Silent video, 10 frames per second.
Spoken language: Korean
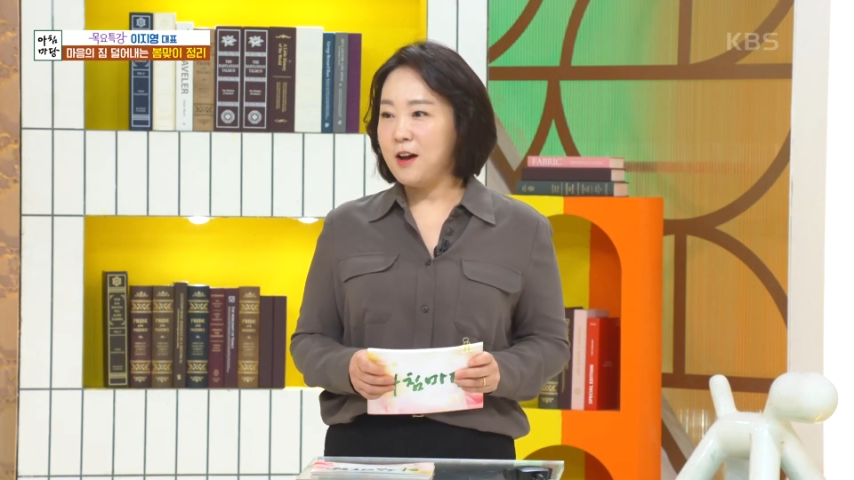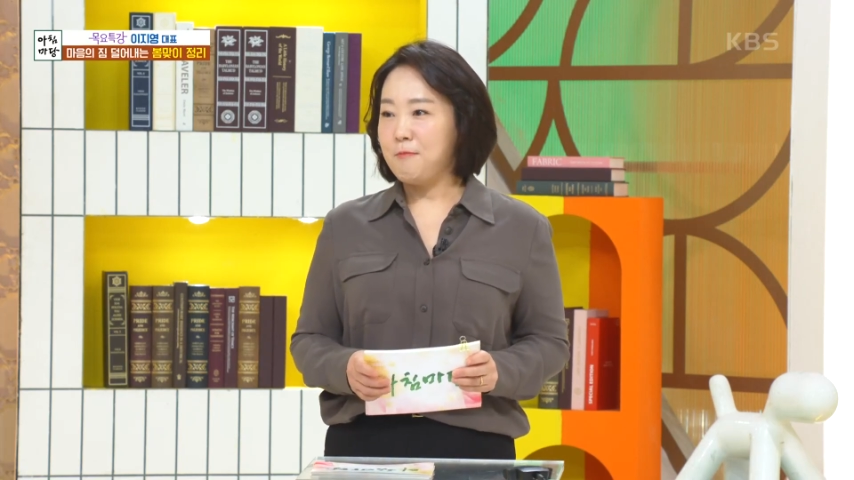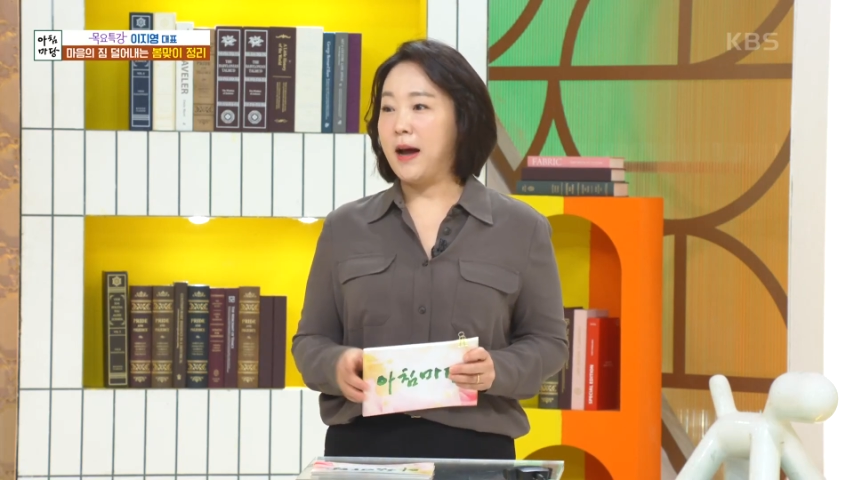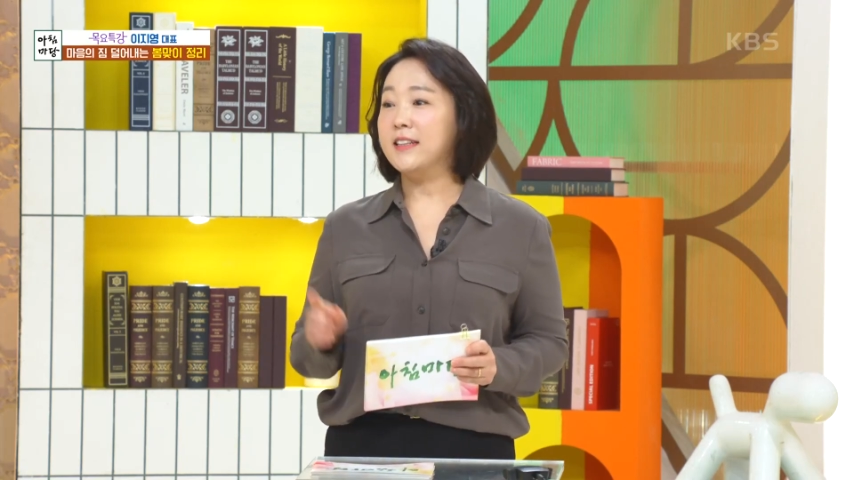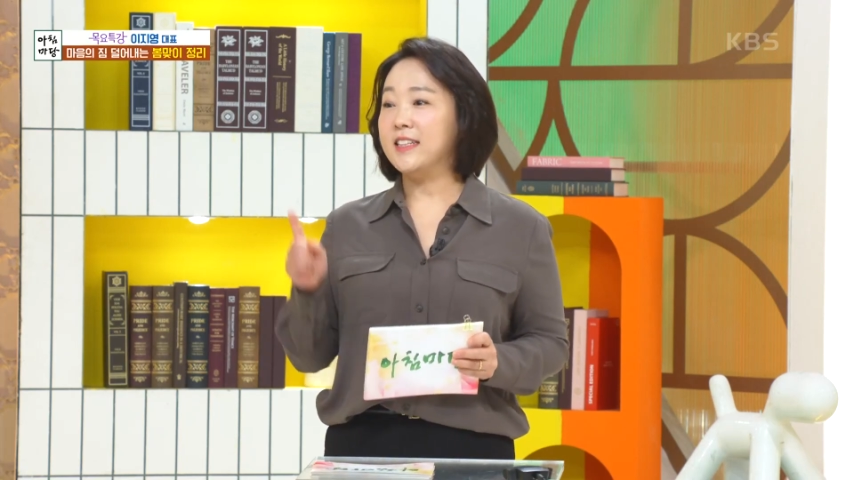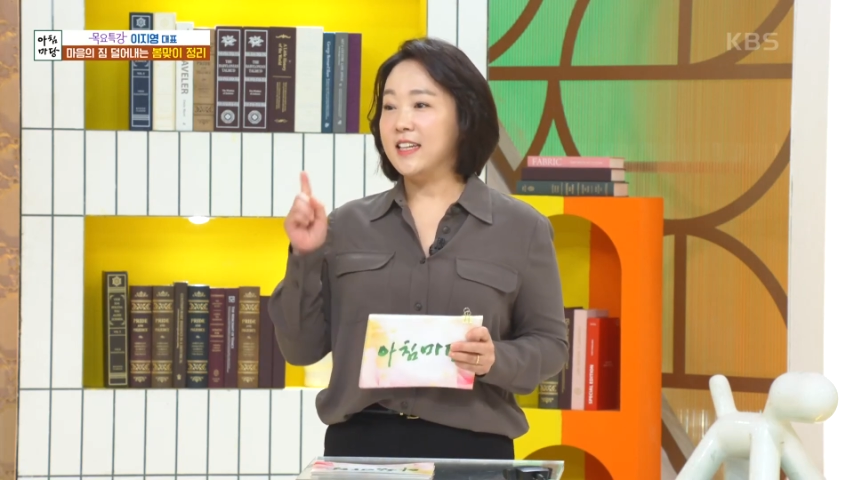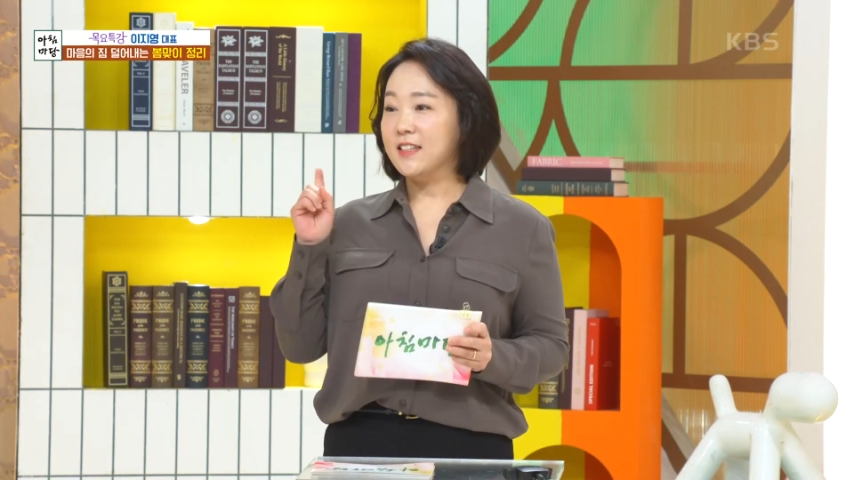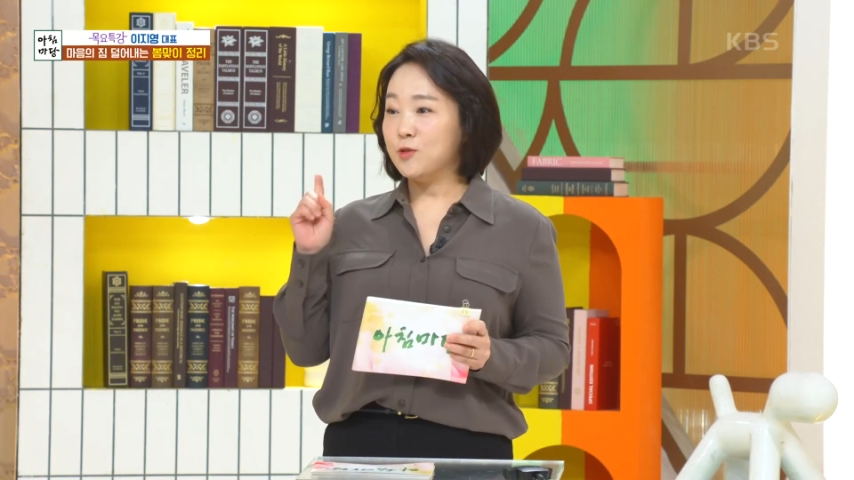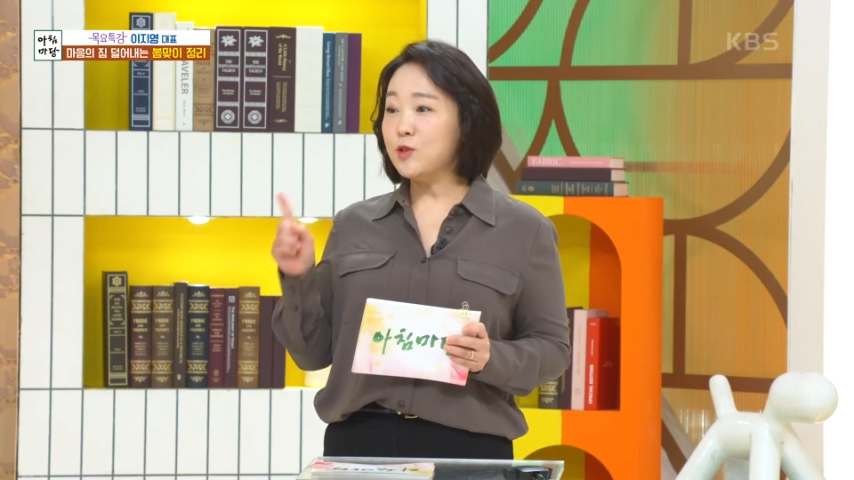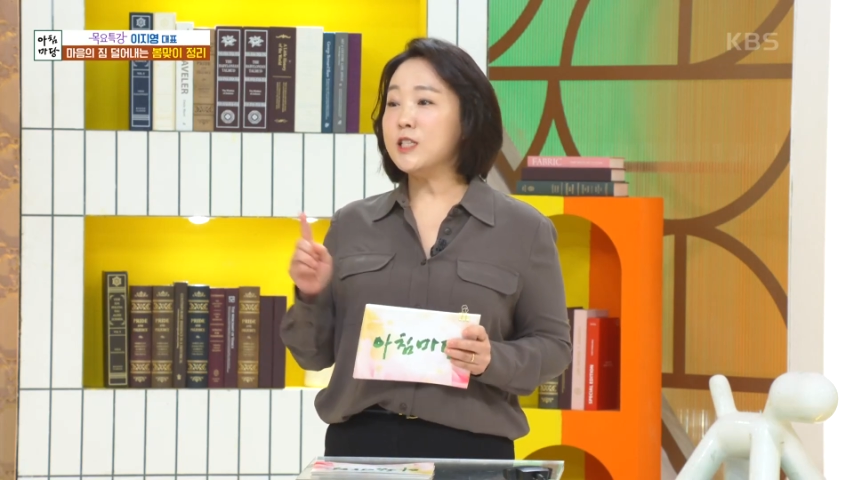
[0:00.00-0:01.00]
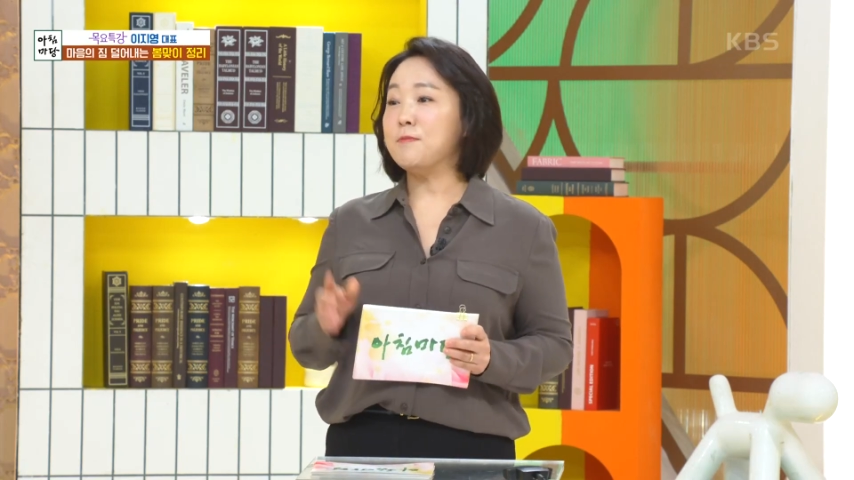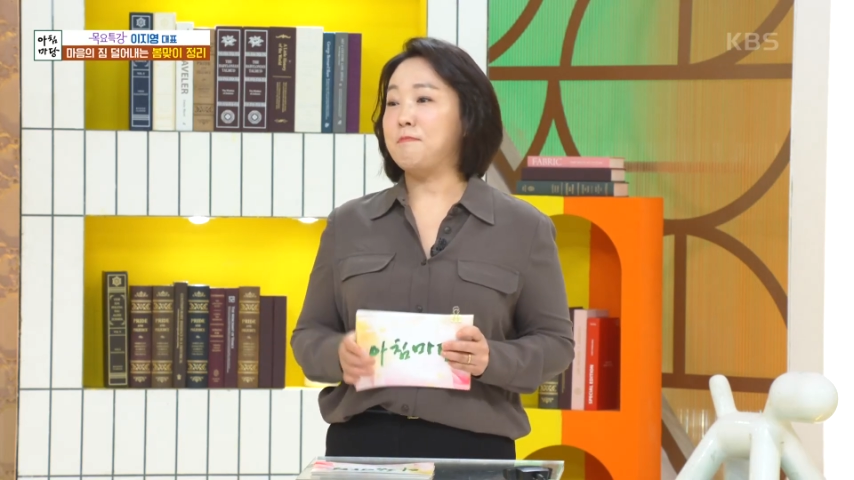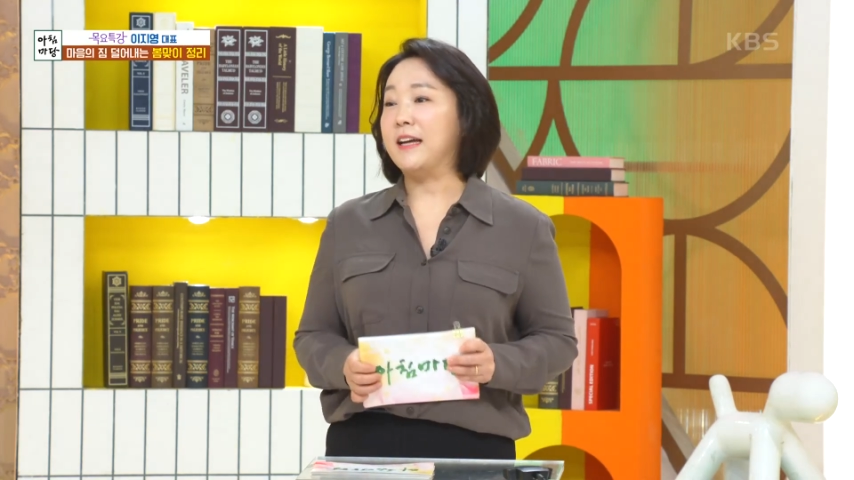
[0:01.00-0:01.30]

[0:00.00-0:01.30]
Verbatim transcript: 많이 꿀팁